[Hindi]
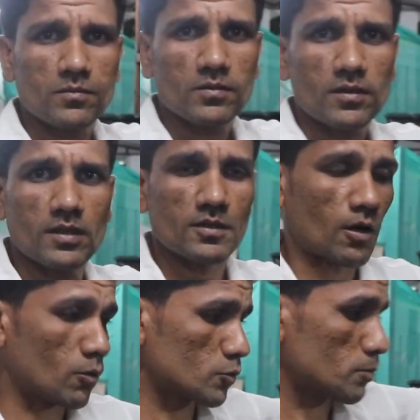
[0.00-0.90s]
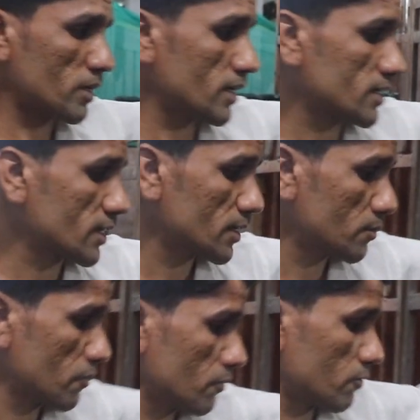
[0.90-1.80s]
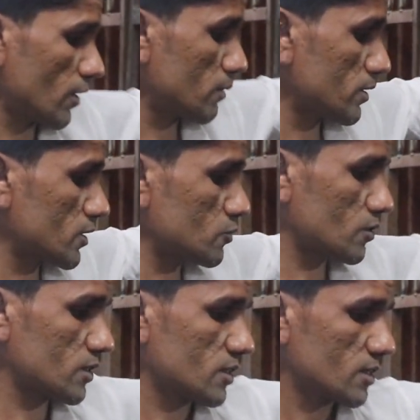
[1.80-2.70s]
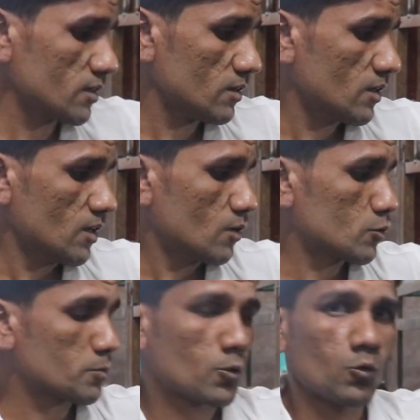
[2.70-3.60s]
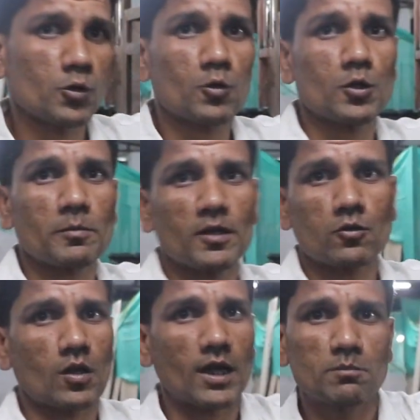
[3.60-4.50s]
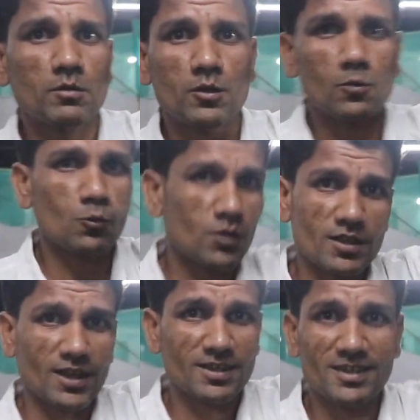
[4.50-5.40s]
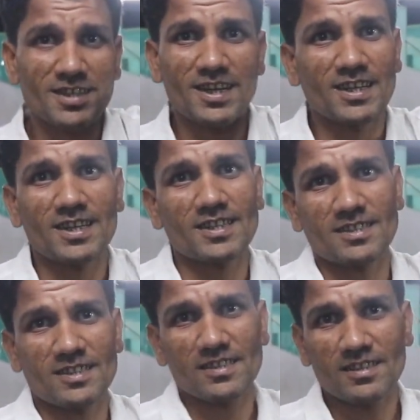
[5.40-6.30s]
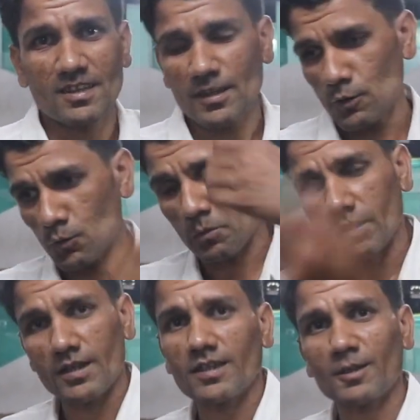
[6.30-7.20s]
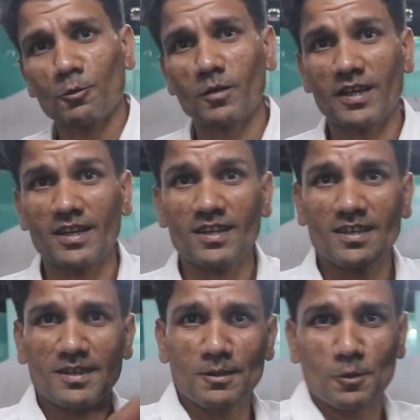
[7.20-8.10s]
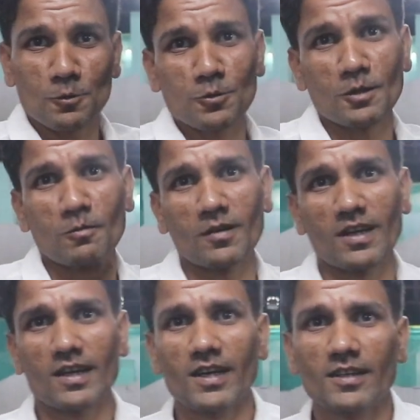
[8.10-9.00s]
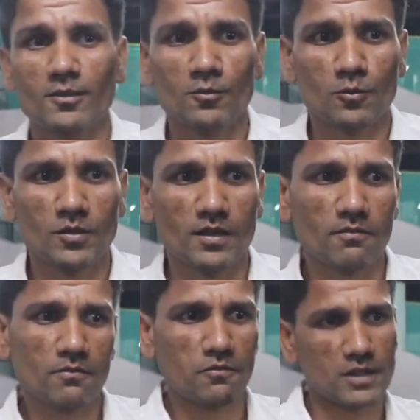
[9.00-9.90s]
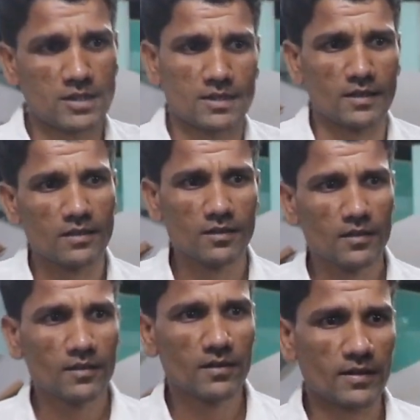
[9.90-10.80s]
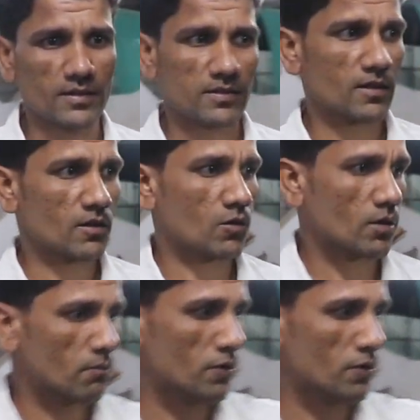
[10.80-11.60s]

और उसमें क्या फाइबर की जो रहती है ना हम्म, हम्म। उसमें कोने कोने में आता मतलब तो आदमी तो उंगली डाल के निकालेगा नहीं हम्म। न तो पटक के तोड़ेगा न तो दूसरी बोलेगा नहीं तो ये फिक्स ट्रे ऐसा इसमें